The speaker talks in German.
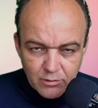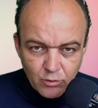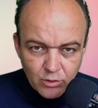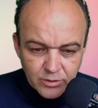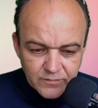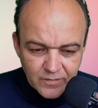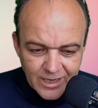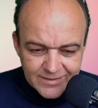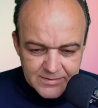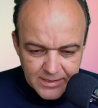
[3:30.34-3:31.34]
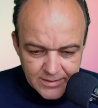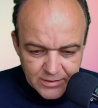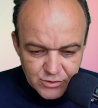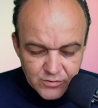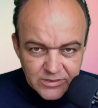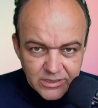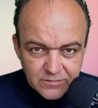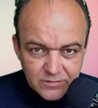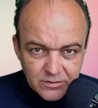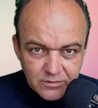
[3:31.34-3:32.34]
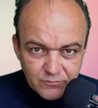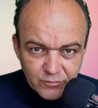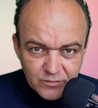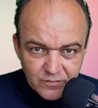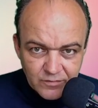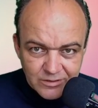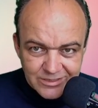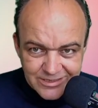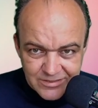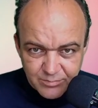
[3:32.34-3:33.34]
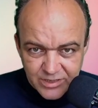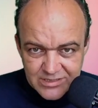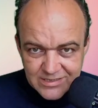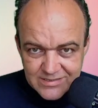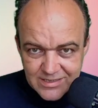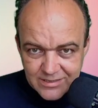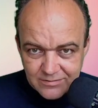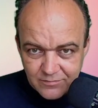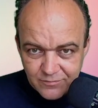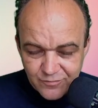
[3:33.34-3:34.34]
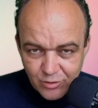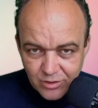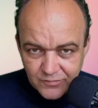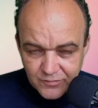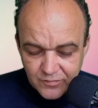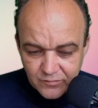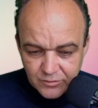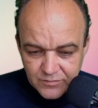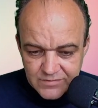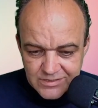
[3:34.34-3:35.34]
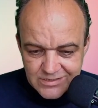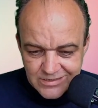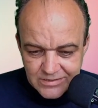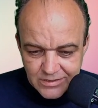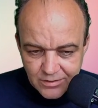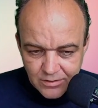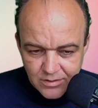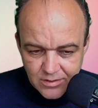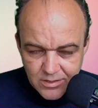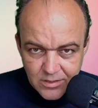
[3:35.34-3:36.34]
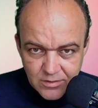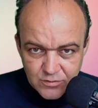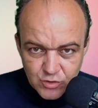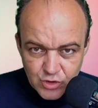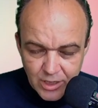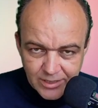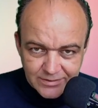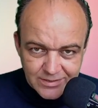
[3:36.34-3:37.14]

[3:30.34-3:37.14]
und ein Teil der Studierenden wird nicht präsent sein vor Ort, sondern sich digital zuschalten.